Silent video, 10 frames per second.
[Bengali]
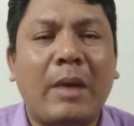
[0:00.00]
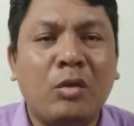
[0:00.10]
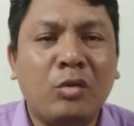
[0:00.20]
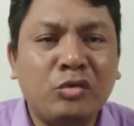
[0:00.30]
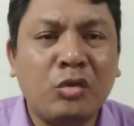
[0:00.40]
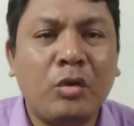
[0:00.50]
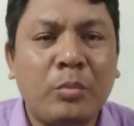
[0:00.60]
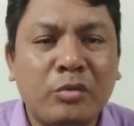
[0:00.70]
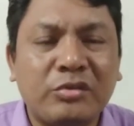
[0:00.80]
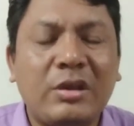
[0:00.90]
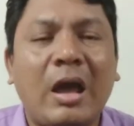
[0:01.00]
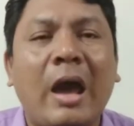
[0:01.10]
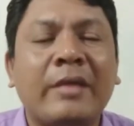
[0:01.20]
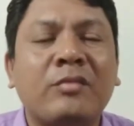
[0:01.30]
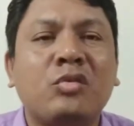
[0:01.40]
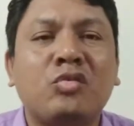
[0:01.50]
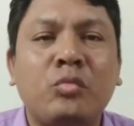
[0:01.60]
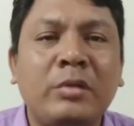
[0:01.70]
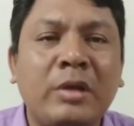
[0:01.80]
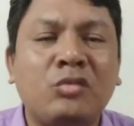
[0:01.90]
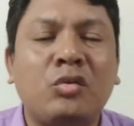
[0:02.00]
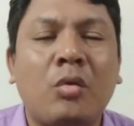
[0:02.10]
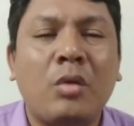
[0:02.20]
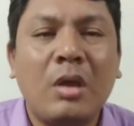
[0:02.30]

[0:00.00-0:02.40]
ভালোর জন্য এবং সেটা আরেকজনের সুবিধার জন্য